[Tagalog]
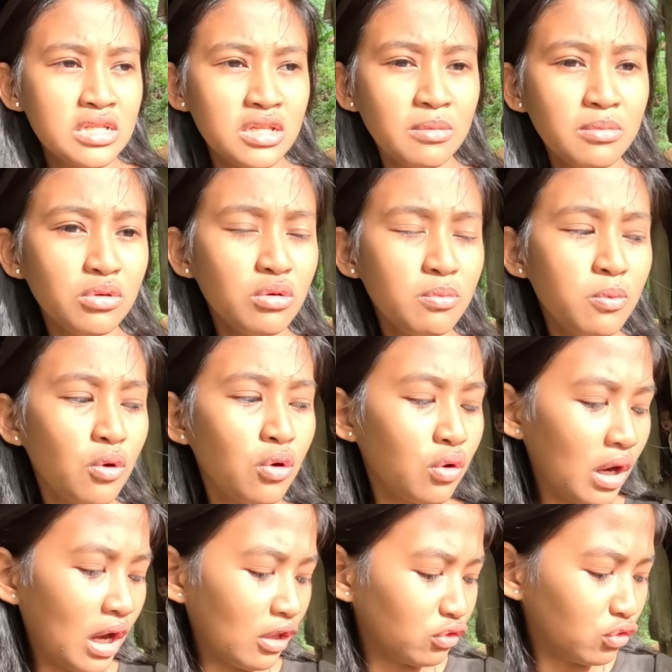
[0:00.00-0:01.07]
Sabi ko po,
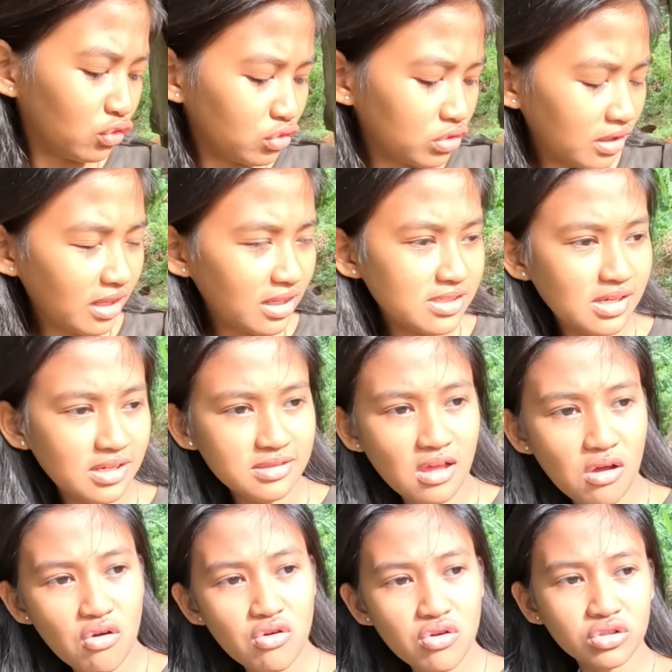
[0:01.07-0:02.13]
ano, nagkasakit
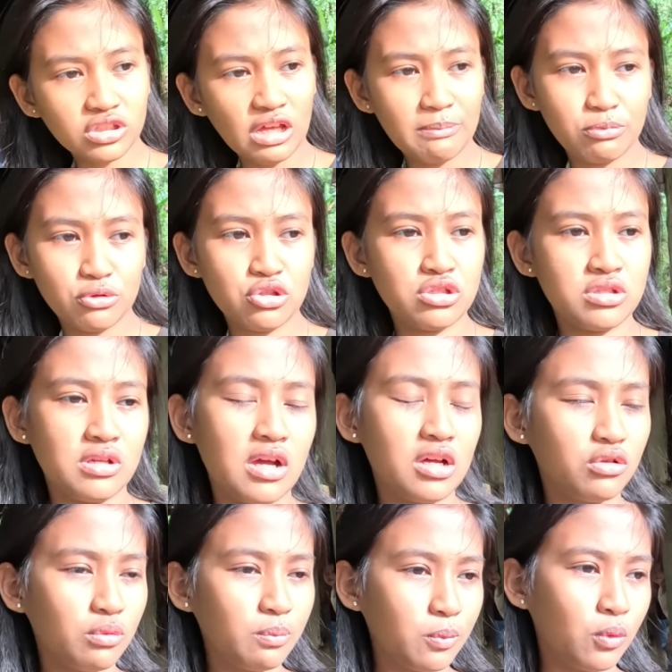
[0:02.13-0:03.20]
ako, tapos
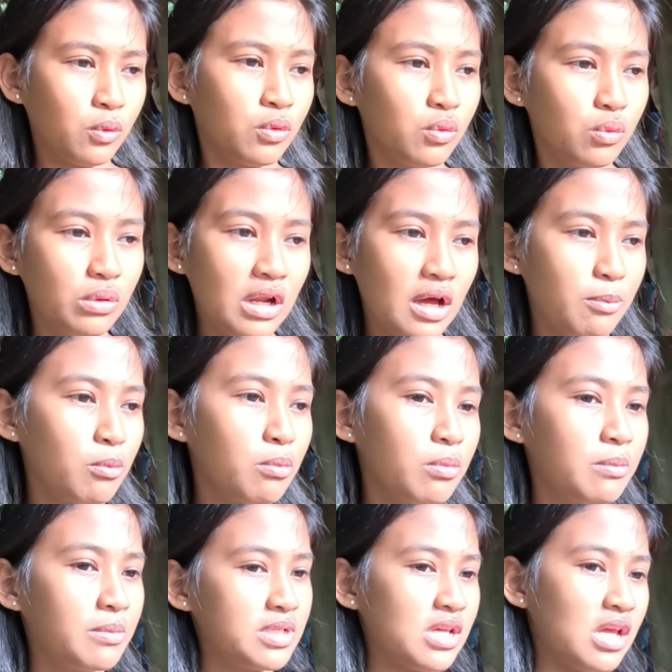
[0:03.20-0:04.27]
ano po, wala po
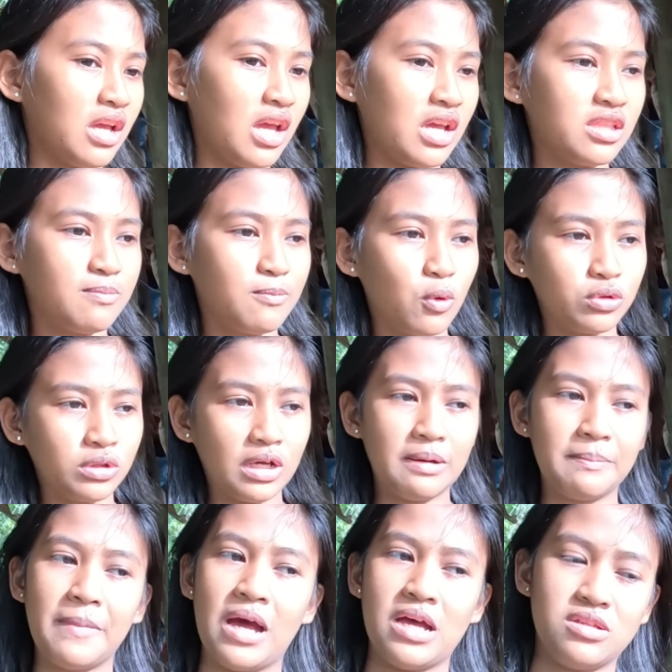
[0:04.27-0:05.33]
pumasay kaya hindi po ako
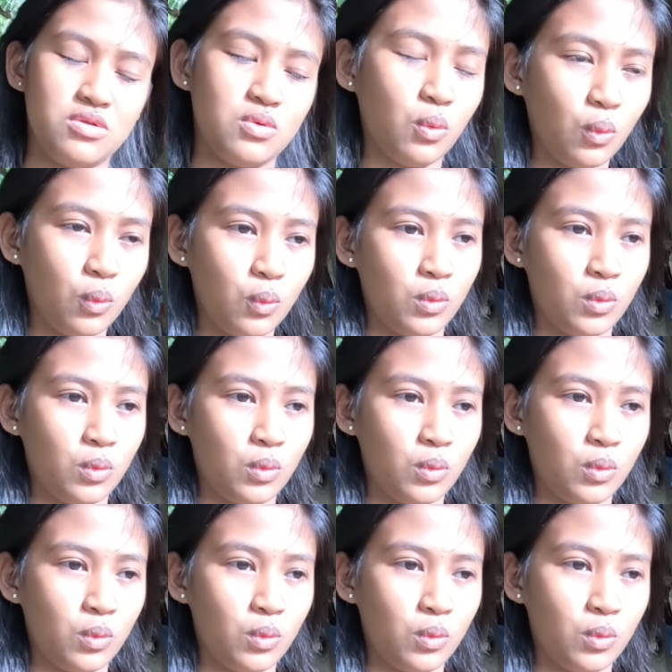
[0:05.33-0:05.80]
nakapasok.